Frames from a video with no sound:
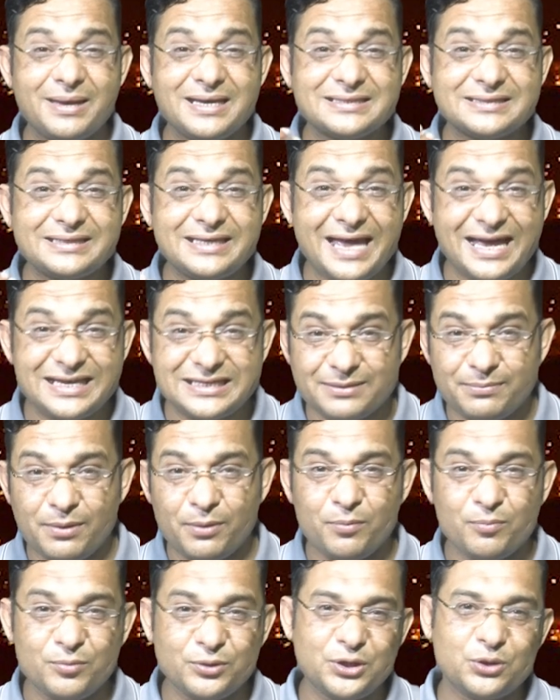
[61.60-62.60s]
में लहजे में
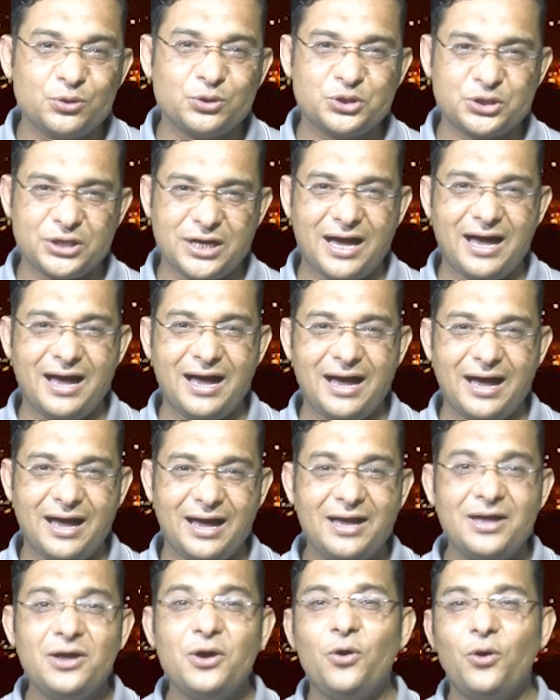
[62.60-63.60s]
भी मुझे कुछ कहा
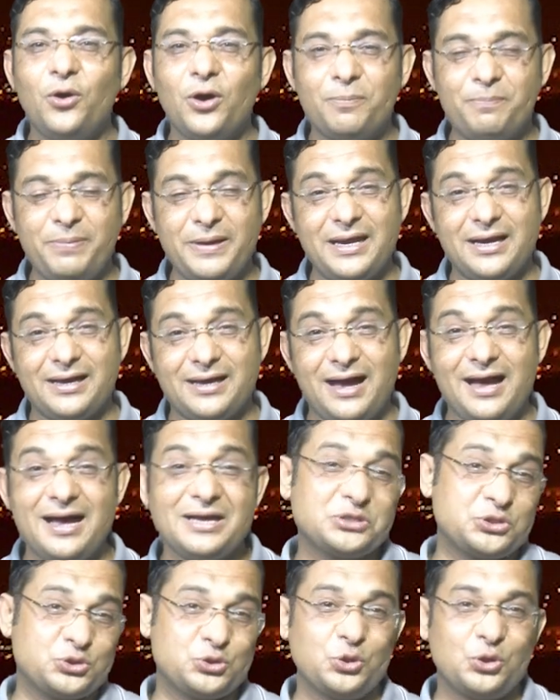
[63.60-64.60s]
और फिर कहा
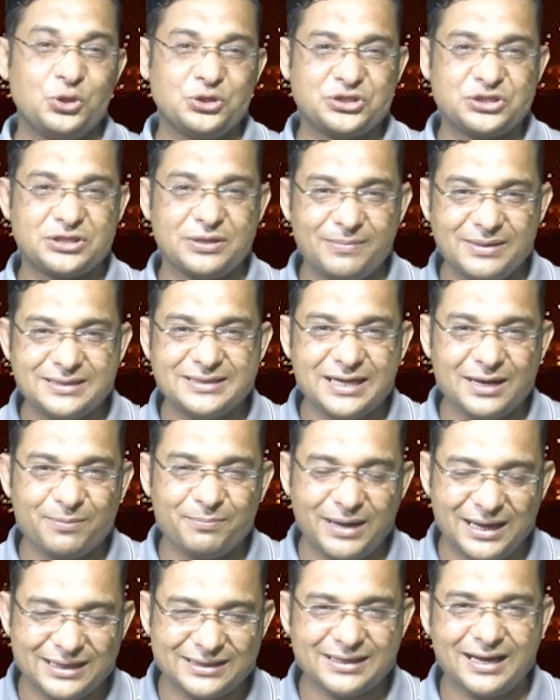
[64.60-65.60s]
सोच समझ कर
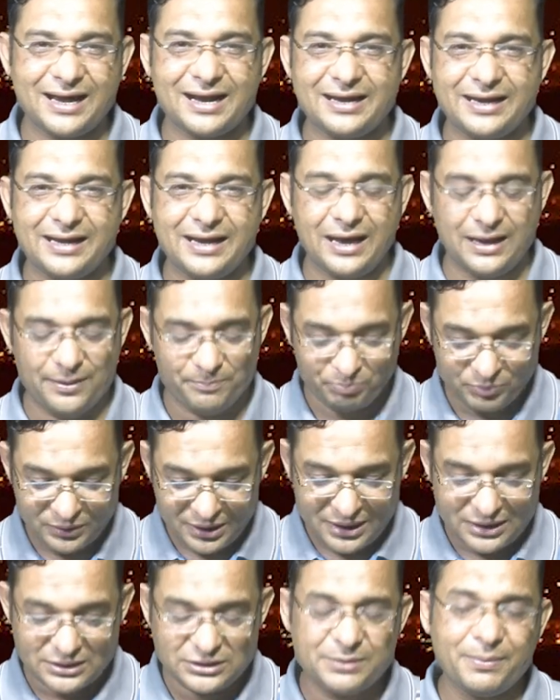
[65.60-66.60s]
बात कर लेना
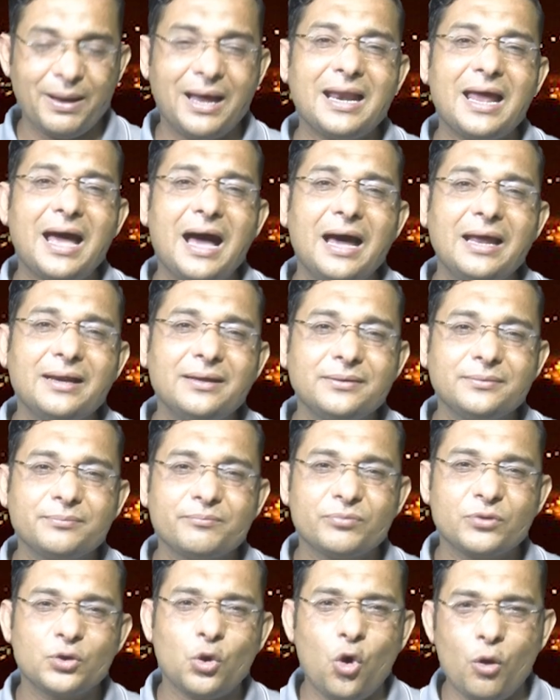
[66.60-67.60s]
जमाल ख़ान
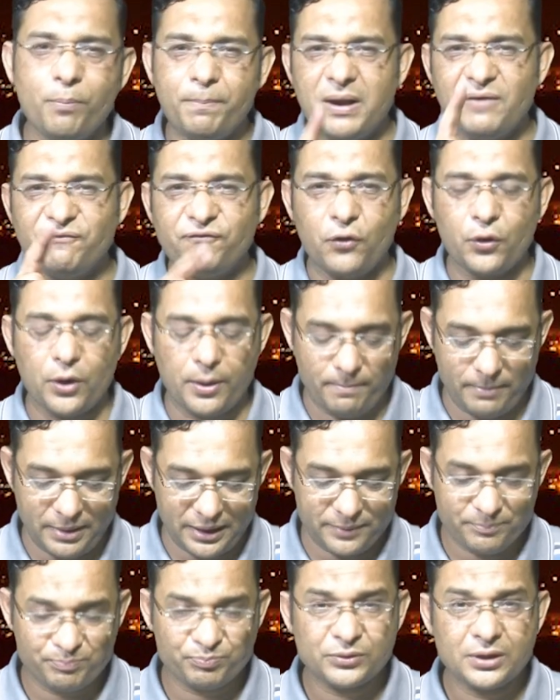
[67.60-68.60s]
ओपन फोरम
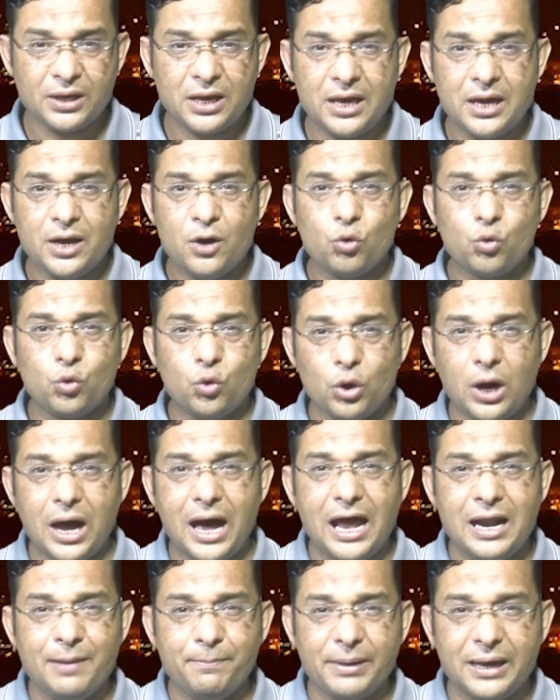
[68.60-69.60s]
में
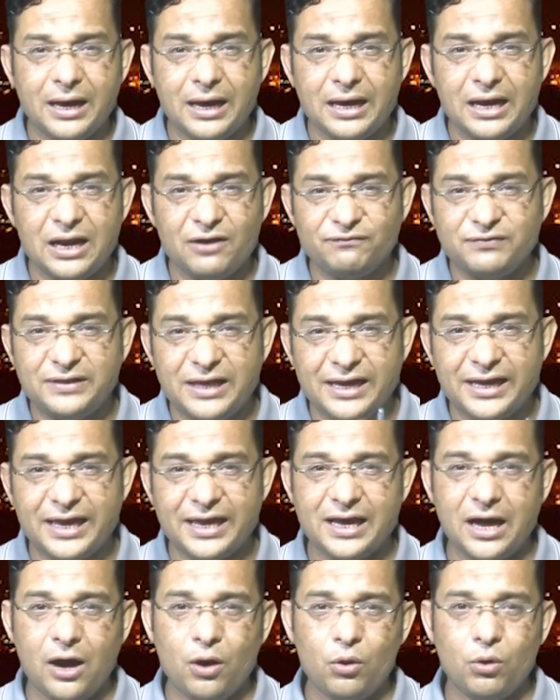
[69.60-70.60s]
कुरान पे हलफ दे के
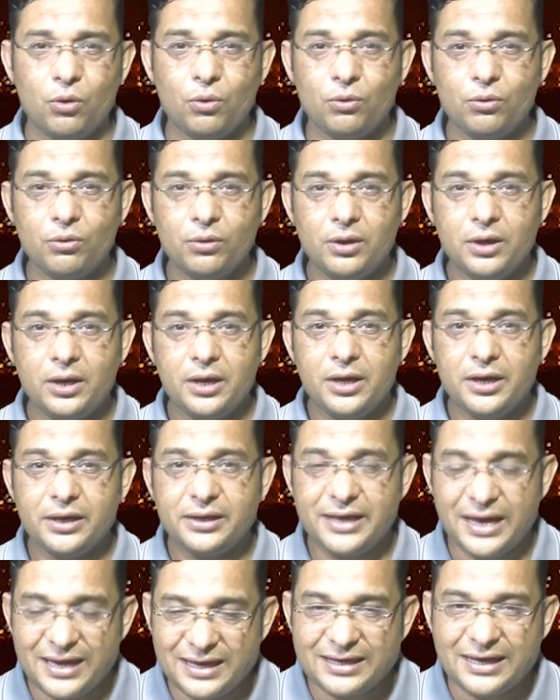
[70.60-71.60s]
कहो
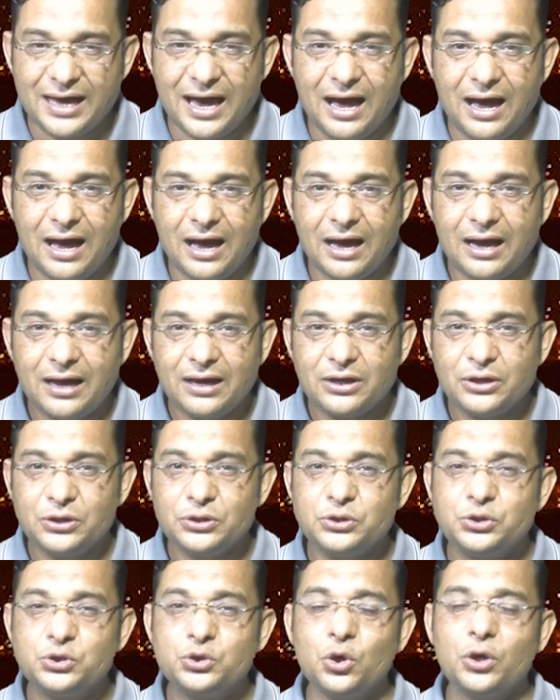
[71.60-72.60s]
कि क्या
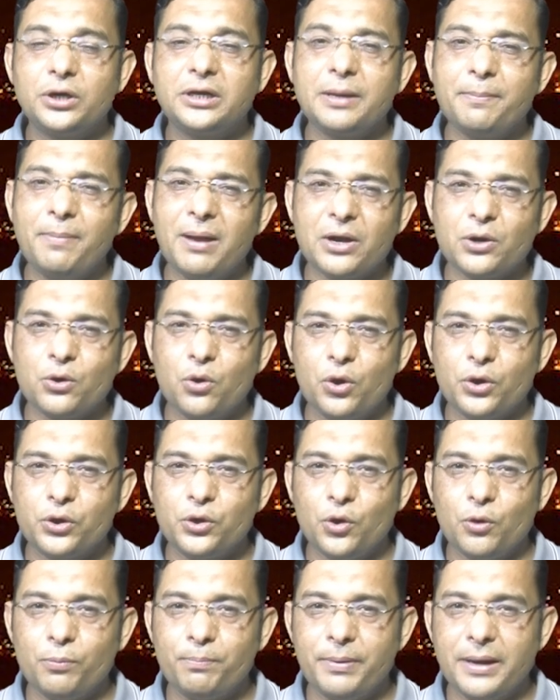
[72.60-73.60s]
जो डबल रोड
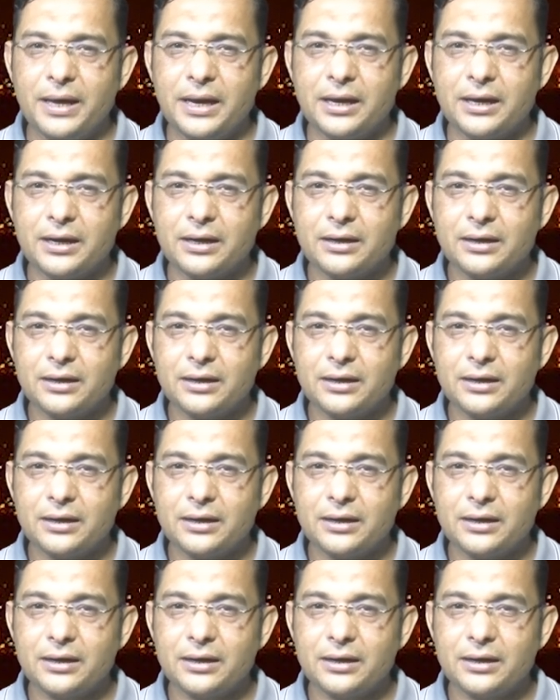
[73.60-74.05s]
के ऊपर